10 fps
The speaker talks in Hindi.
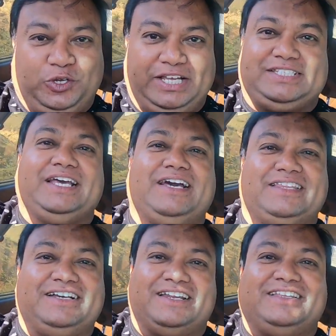तो ऐसे
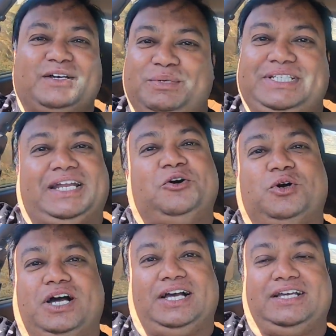करते करते अभी जाना
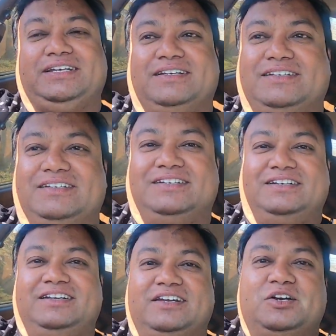होगा आगे
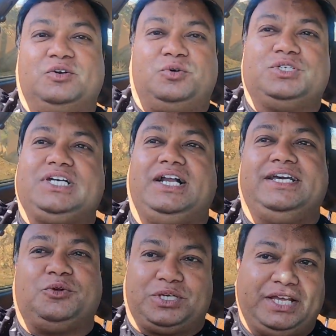कुछ
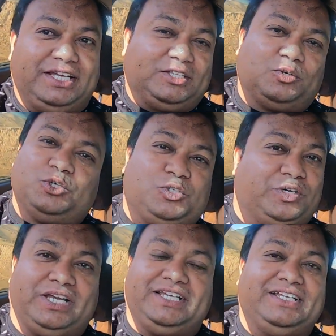गाड़ियाँ रुकेंगी तो कुछ
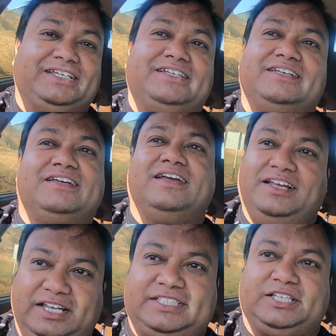रुकेगी
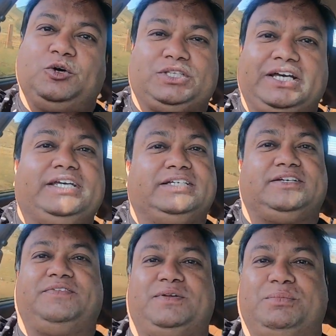नहीं ऐसे तो होता ही है
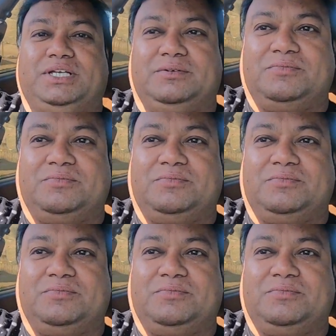सफ़र में